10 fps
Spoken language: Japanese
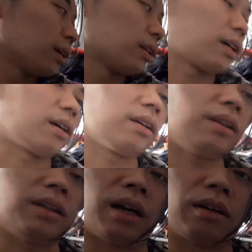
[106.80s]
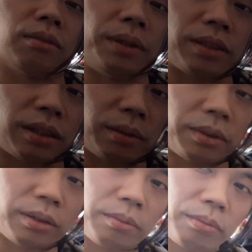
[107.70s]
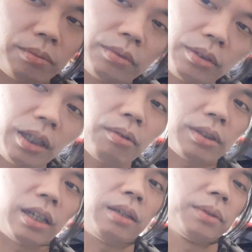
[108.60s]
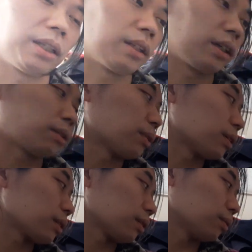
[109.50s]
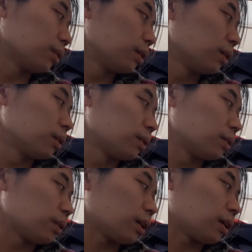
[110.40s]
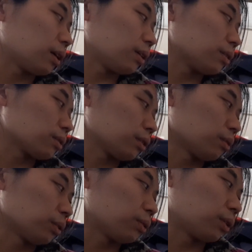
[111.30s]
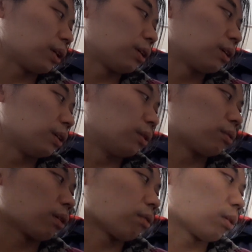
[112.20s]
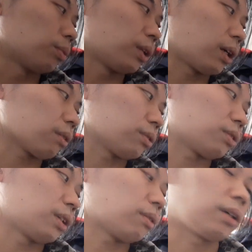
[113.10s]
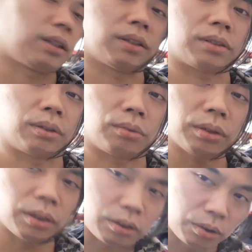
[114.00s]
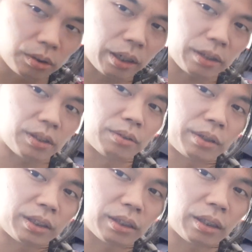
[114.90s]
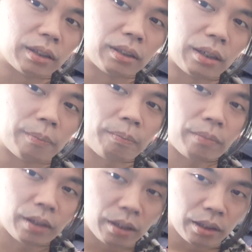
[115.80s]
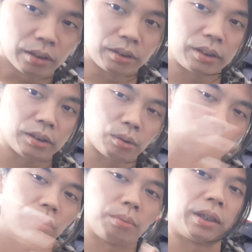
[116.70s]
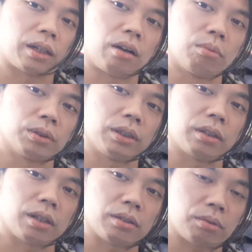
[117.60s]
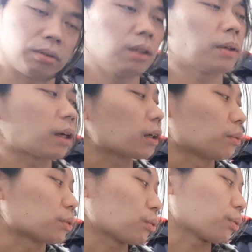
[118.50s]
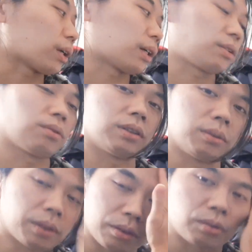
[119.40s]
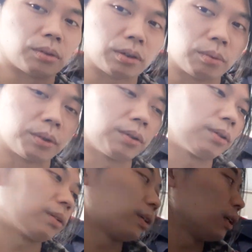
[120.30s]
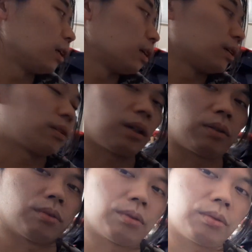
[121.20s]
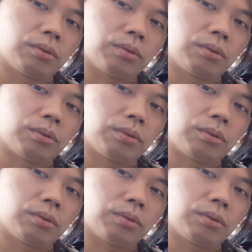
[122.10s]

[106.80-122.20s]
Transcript: で、代わりにハグミーさんで、まあ、結構最近までいた人なんですけど、で、それともう一人、ユカコラブデアックスって人がいたんですけど、この人は数ヶ月で抜けちゃったんで、実質ほとんどみんな顔も知らないぞと。今なんかでもソロで活動しています、この人も。あの、